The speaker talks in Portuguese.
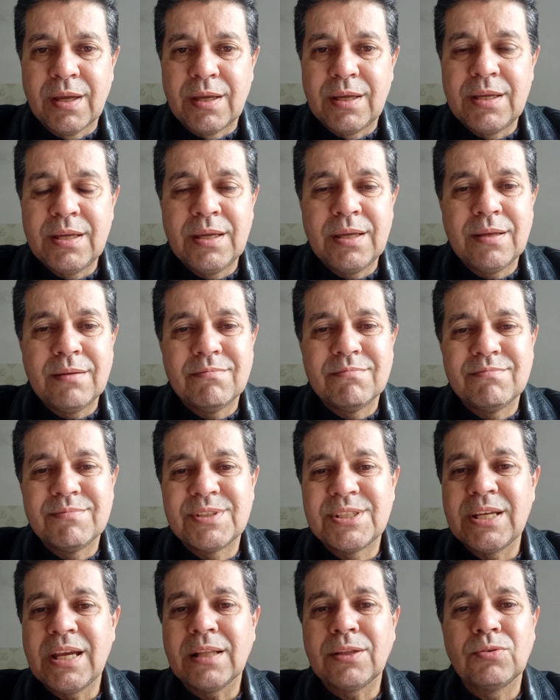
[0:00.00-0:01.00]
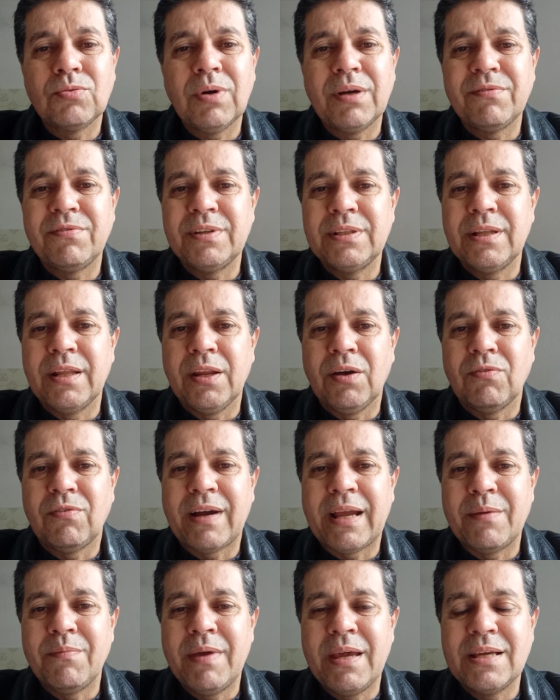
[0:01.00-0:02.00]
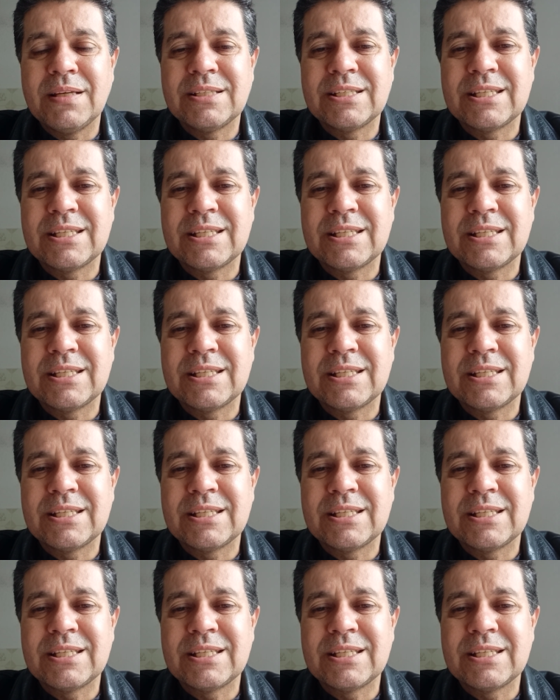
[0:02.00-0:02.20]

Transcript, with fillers: e se a tua vida não vai bem,